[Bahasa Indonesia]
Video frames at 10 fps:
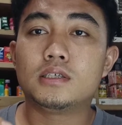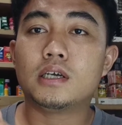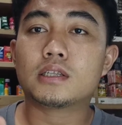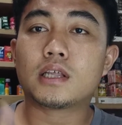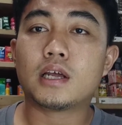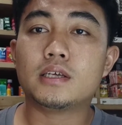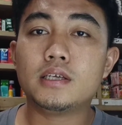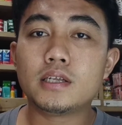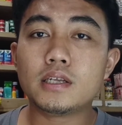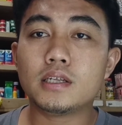Yang
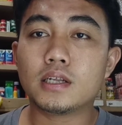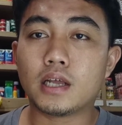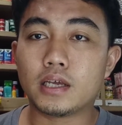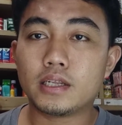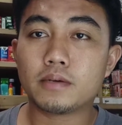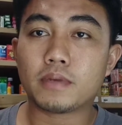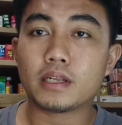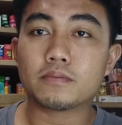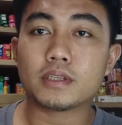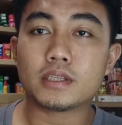terakhir, nah ini yang
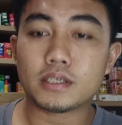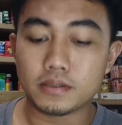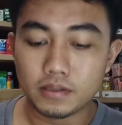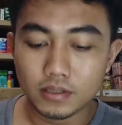paling penting.